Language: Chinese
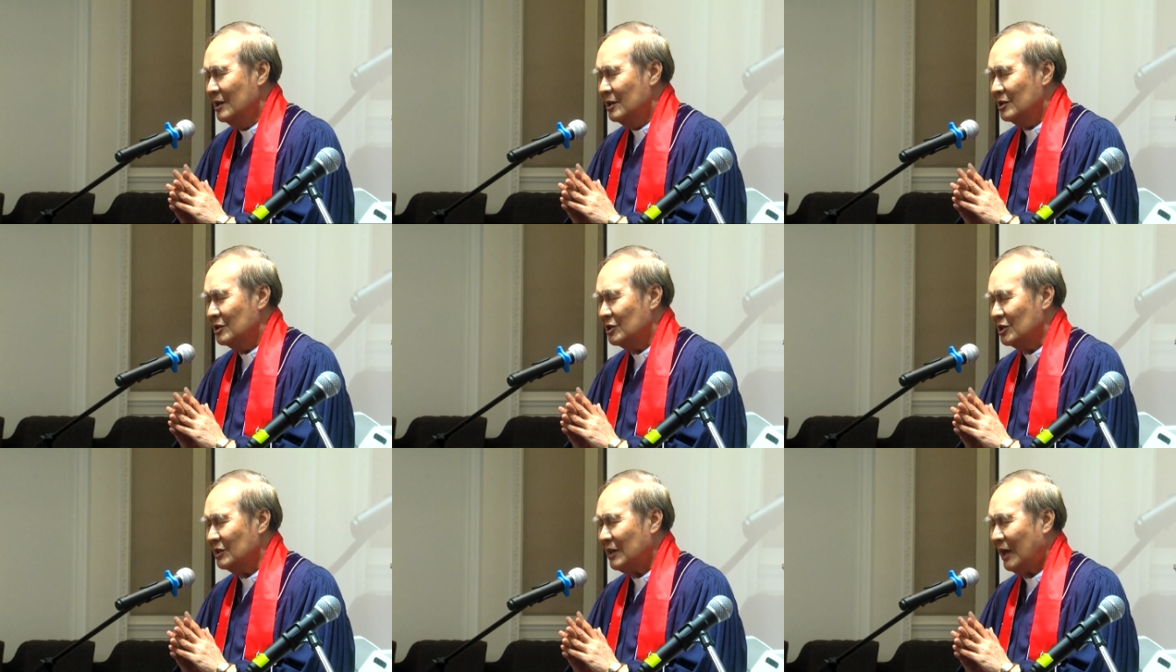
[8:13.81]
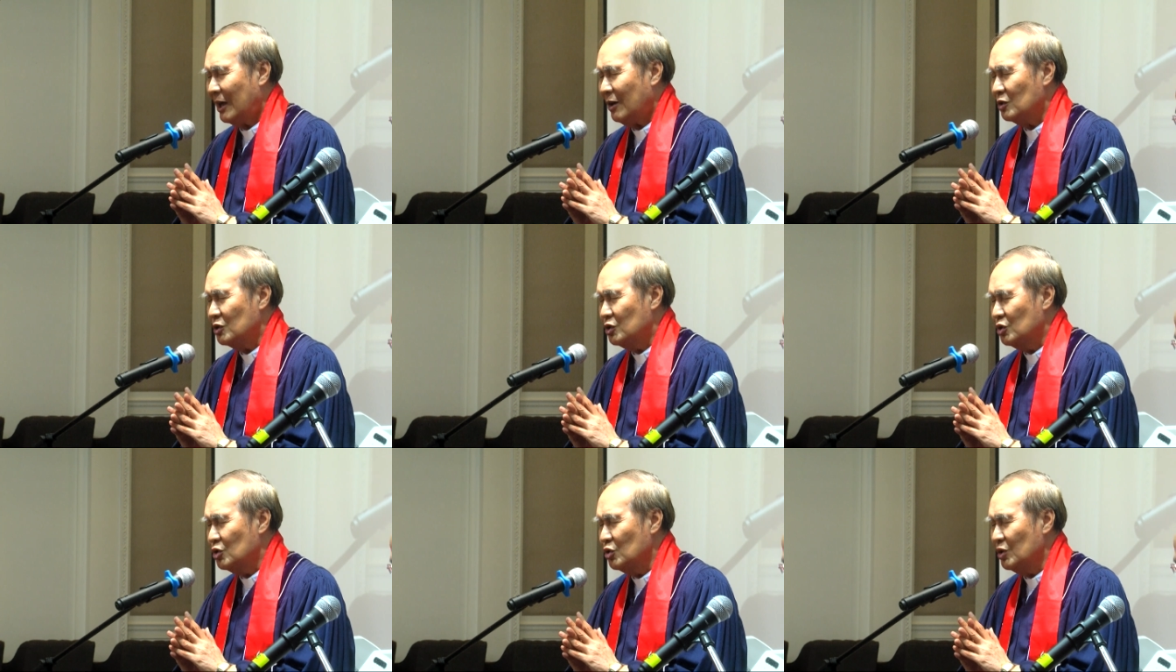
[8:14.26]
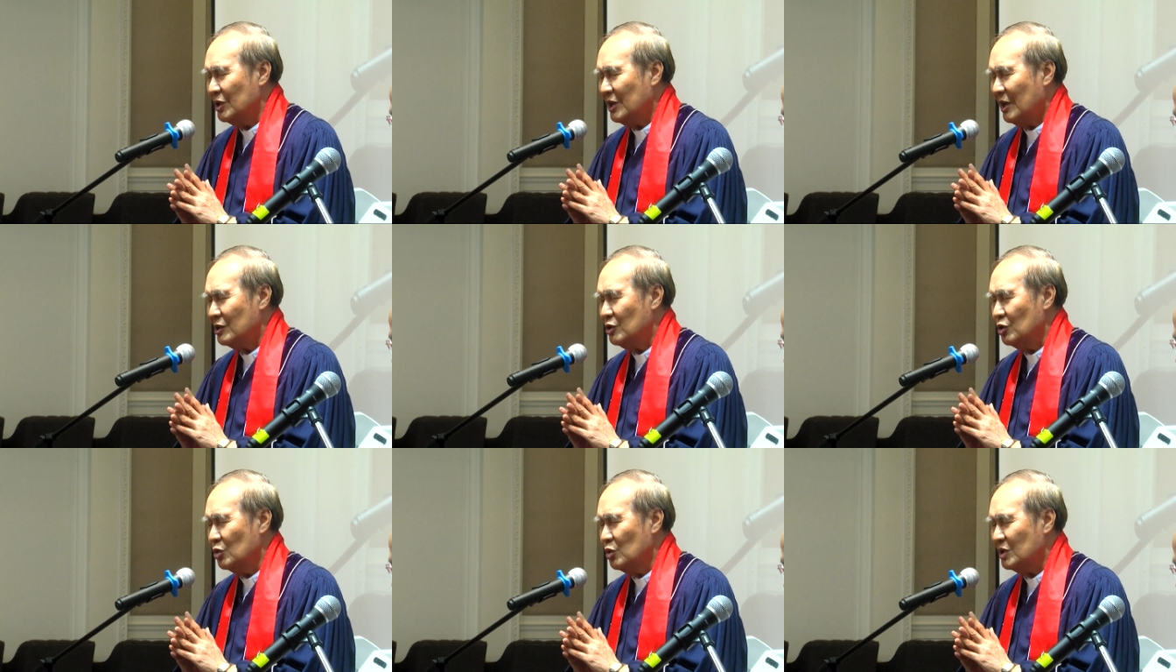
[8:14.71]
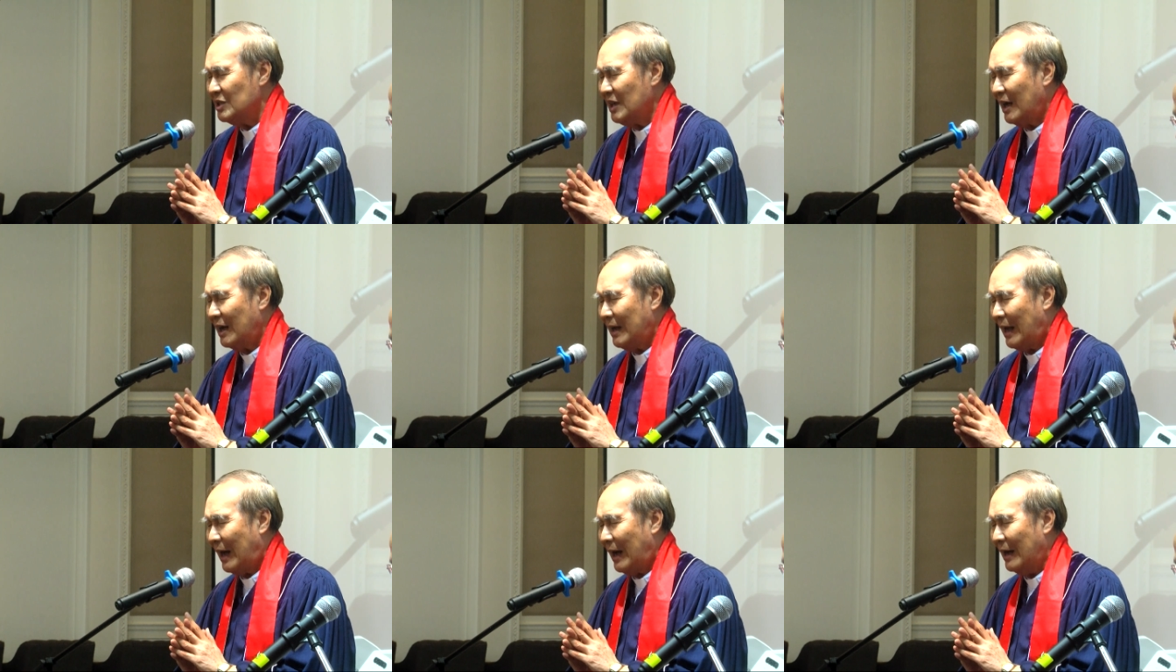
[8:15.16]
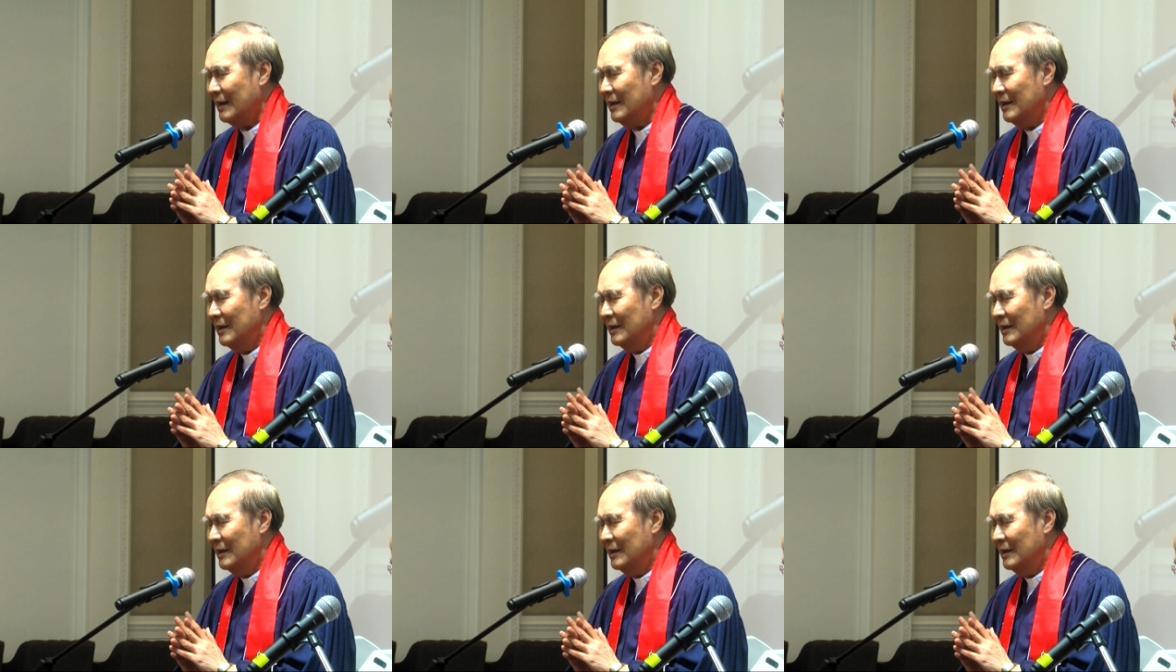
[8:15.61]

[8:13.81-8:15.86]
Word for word: 直到主耶稣再来。